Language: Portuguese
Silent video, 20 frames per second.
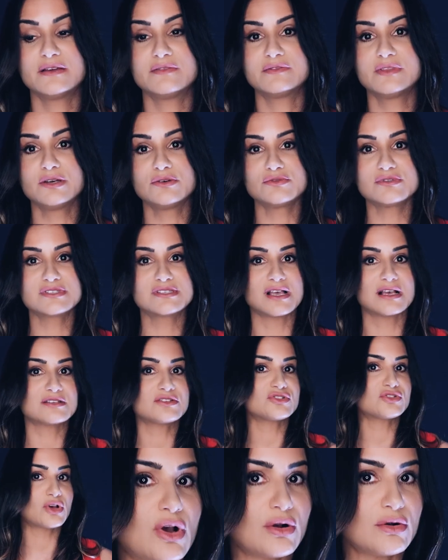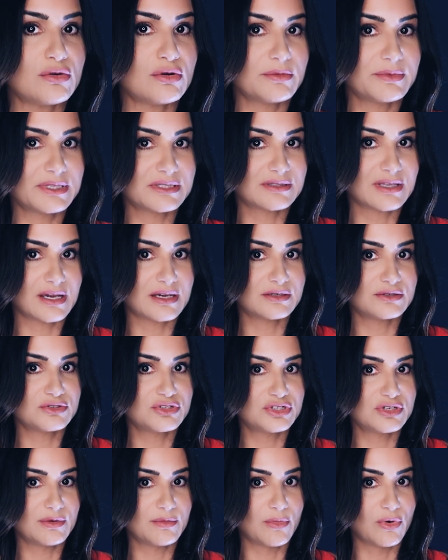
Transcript: Não usar só comentário de